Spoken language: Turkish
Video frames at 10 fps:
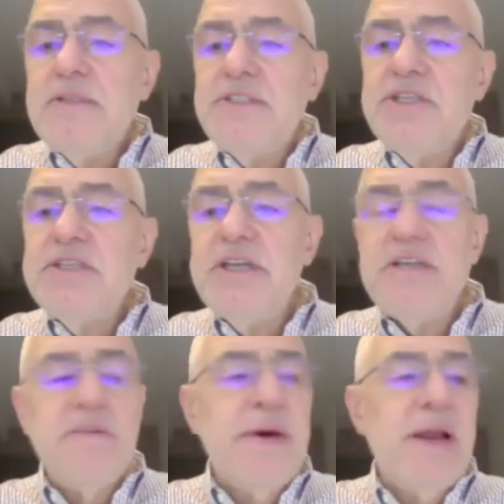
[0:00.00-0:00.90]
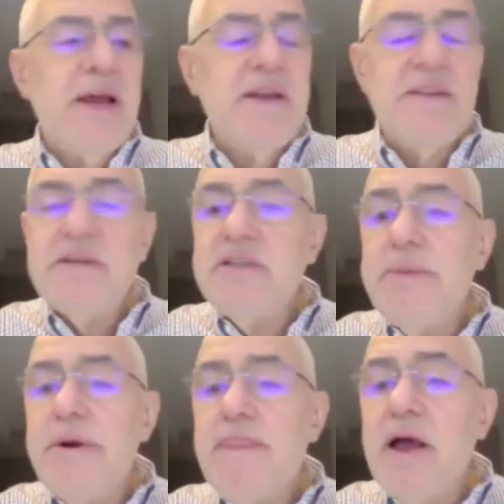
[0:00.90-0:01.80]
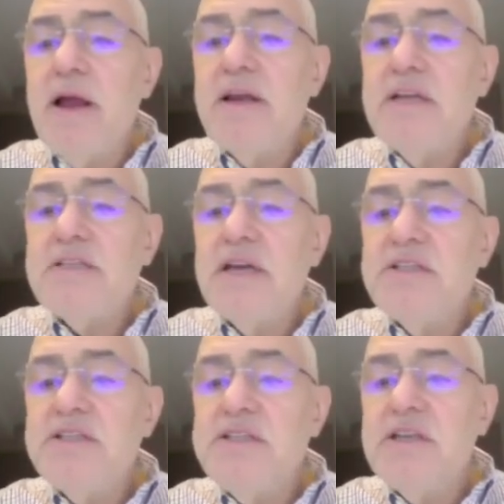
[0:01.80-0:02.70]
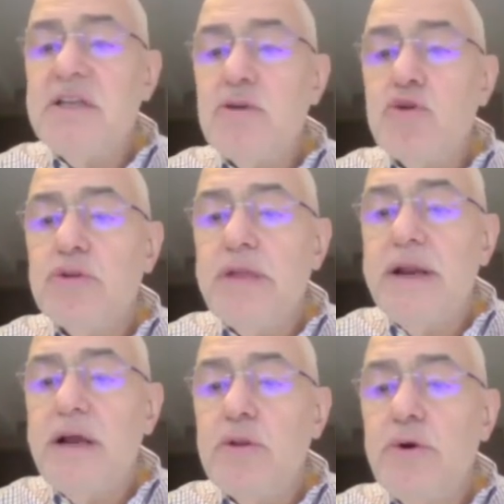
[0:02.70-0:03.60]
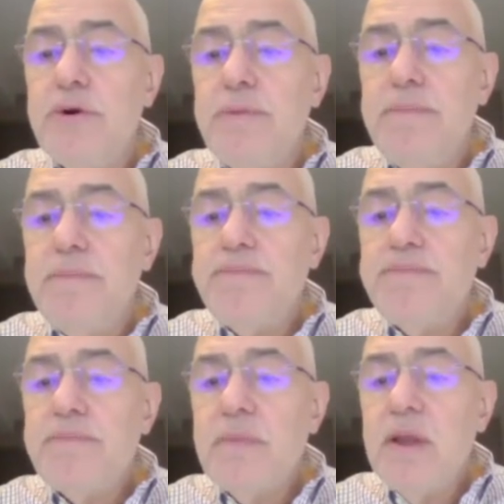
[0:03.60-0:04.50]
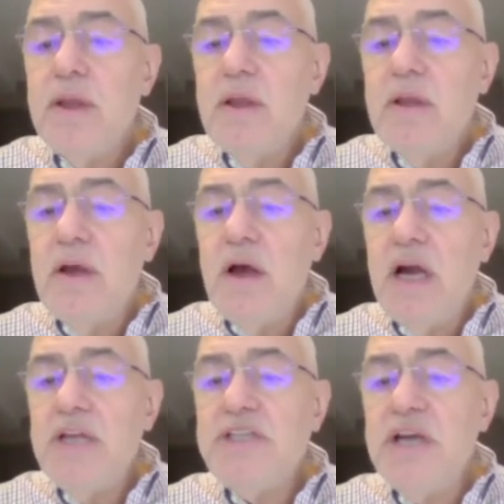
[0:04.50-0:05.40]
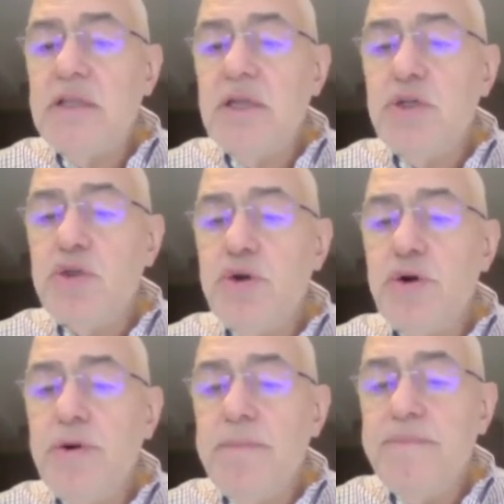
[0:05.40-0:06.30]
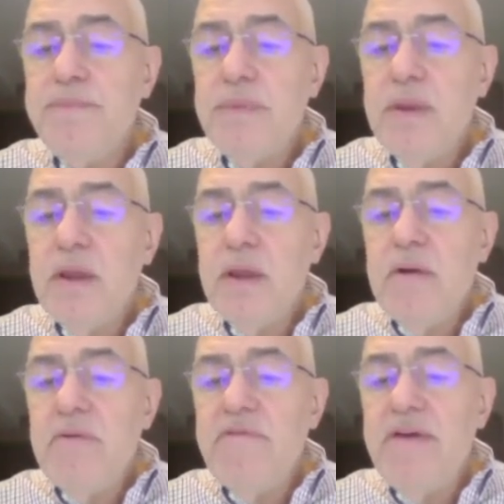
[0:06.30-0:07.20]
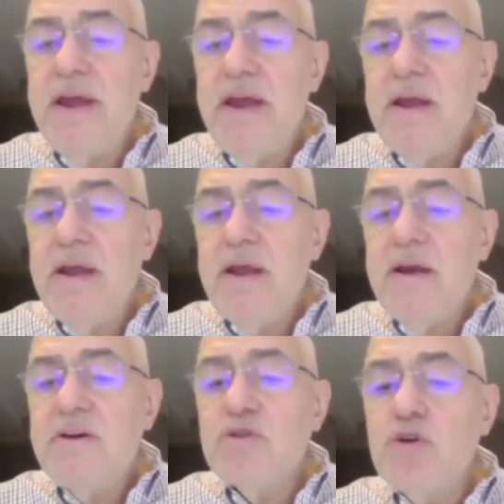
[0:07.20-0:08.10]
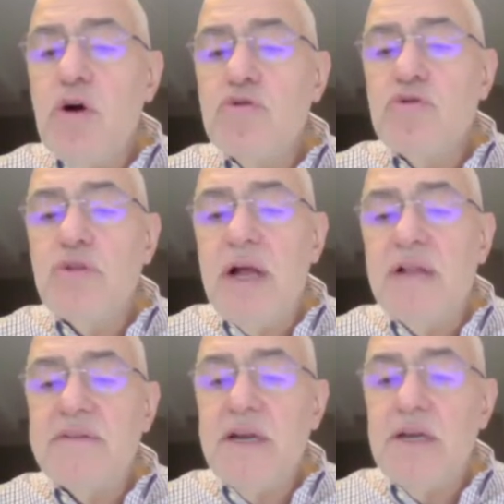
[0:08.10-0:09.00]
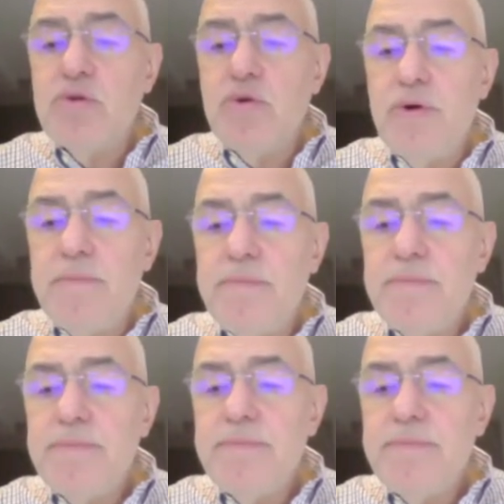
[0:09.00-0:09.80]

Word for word: Cinsiyeti merak ettik değil mi? Arkadaşlar cinsiyeti şuradan alıyorum. Aşağı taşıyorum ve rows'un altına atıyorum.